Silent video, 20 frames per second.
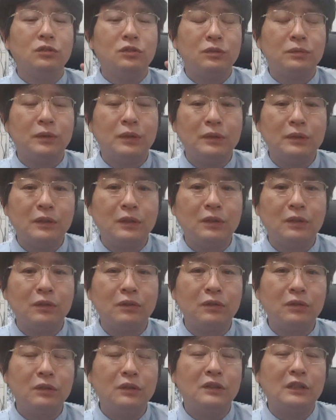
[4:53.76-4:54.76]
두
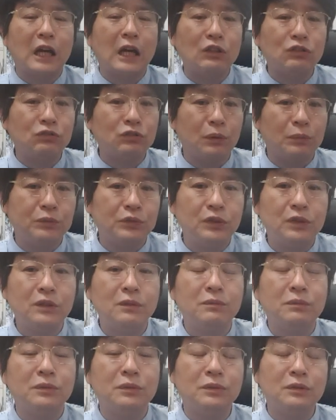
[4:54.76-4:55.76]
번째로는 자주
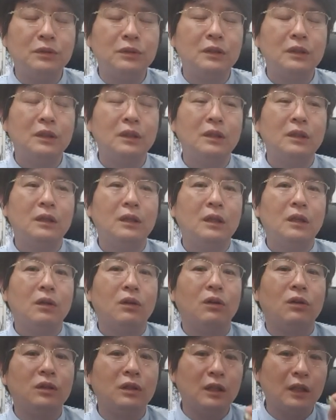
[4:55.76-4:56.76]
접질리는 분들이
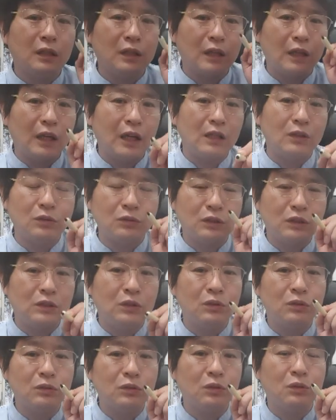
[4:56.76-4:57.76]
거기에 계속
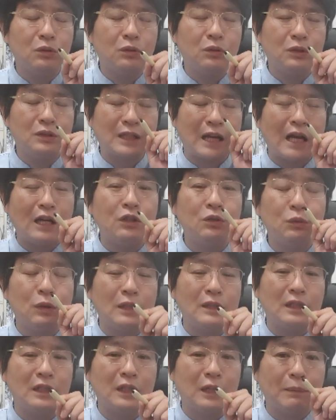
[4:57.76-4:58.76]
지속적으로 작은
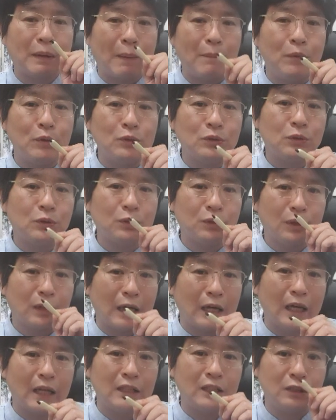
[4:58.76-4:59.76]
외상이 반복적으로
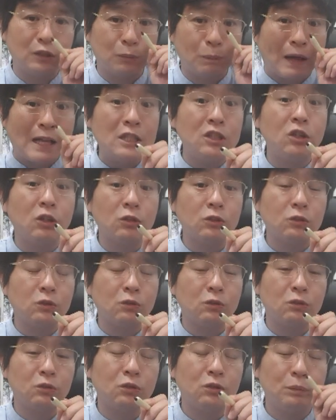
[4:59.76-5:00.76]
가해지,
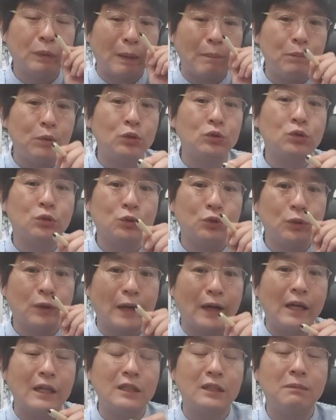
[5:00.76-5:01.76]
만성적으로 반복적으로
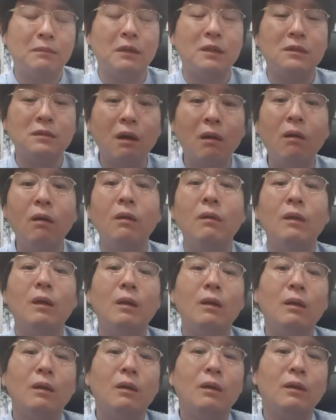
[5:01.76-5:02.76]
가해지면서
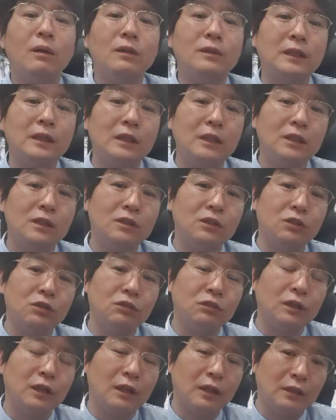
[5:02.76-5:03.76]
어, 생기는
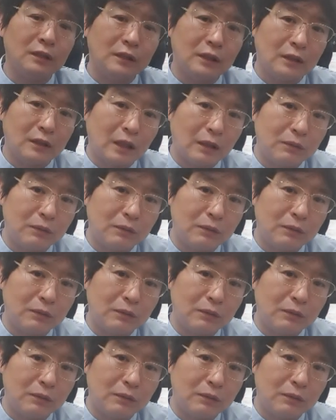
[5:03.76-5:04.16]
경우가 이제